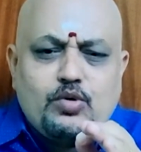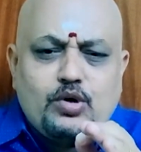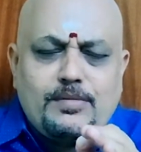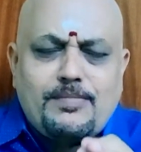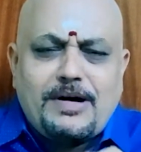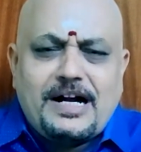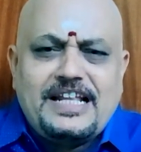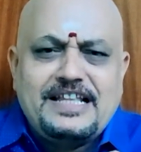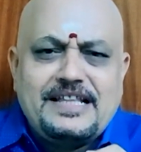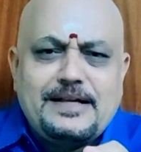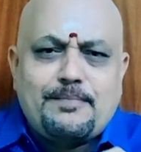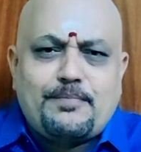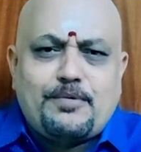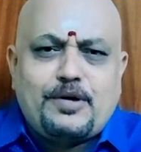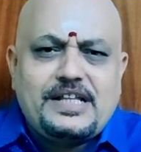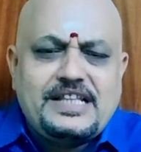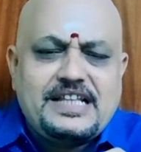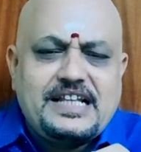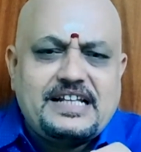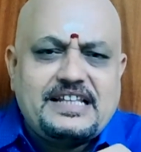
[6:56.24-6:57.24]
ஒரு மனித
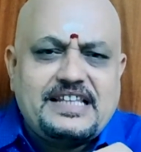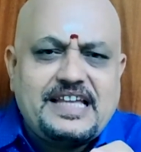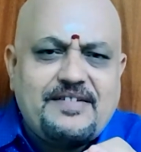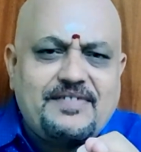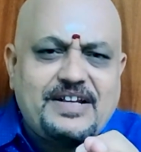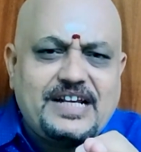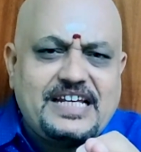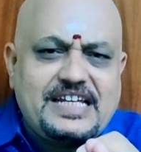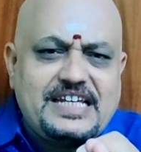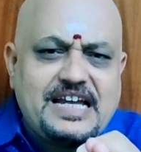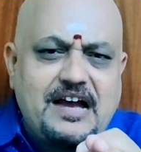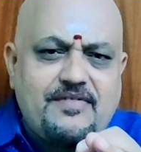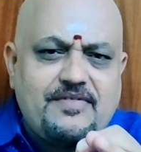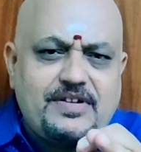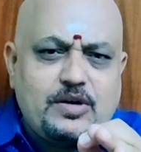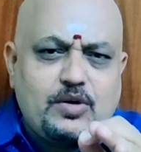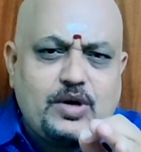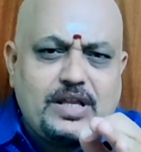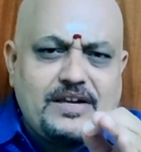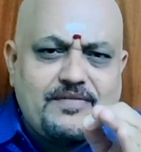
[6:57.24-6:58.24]
புனிதர்
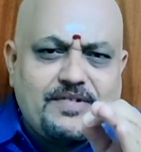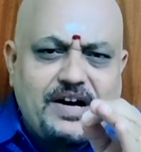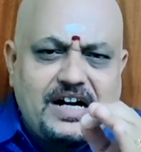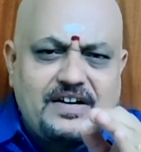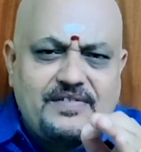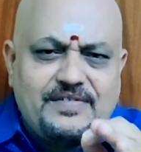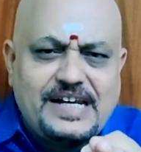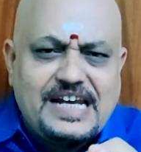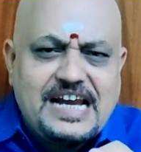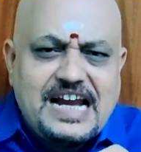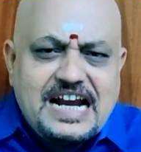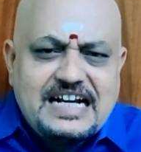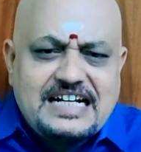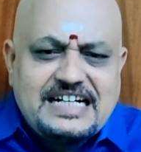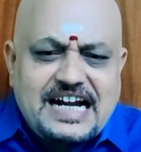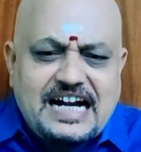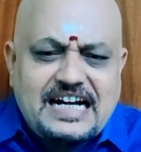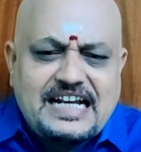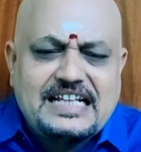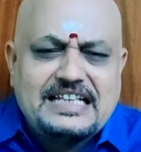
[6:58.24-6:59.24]
தேவரையாவினுடைய வாழ்வில்
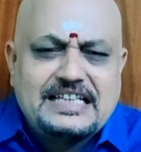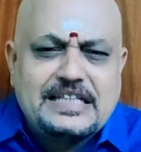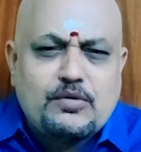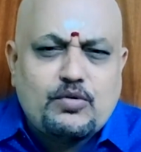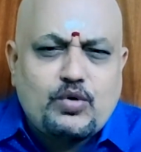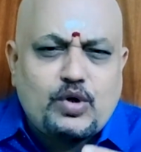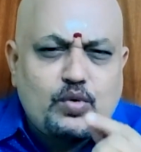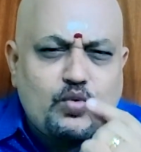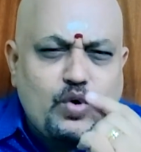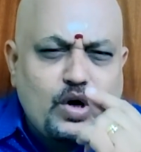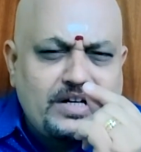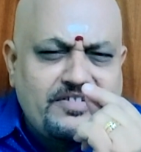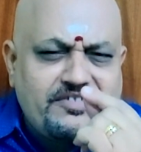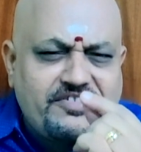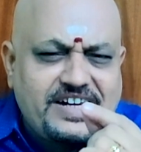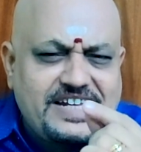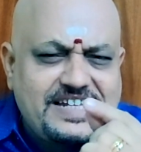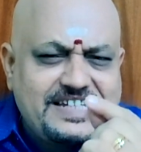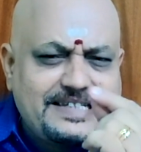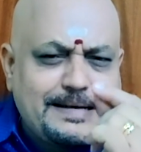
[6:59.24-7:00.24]
நடந்த ஒரு
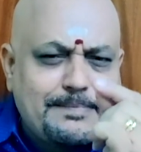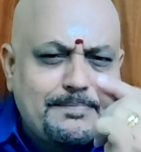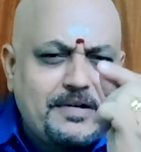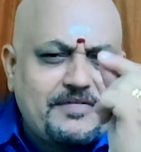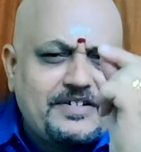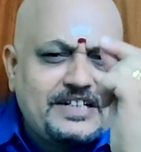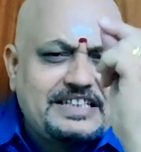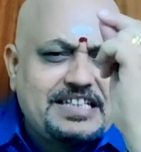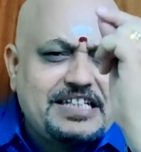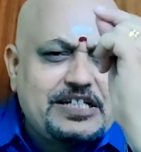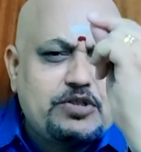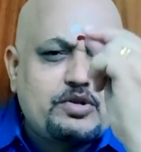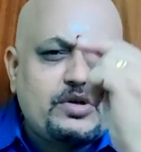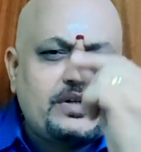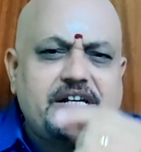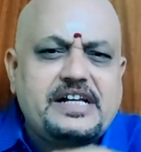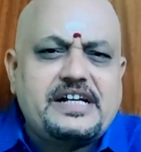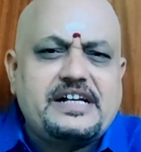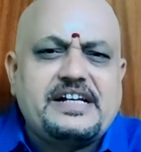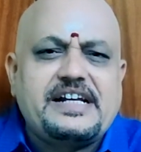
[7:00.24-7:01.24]
ஒற்றை சம்பவத்தை
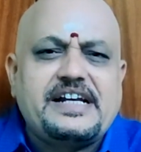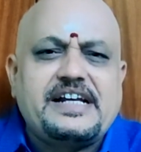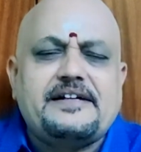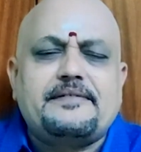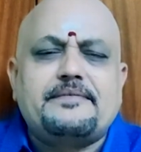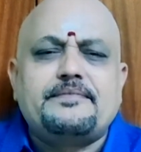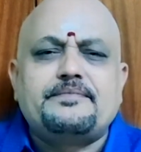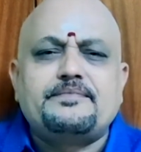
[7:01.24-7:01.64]
சொல்கிறேன்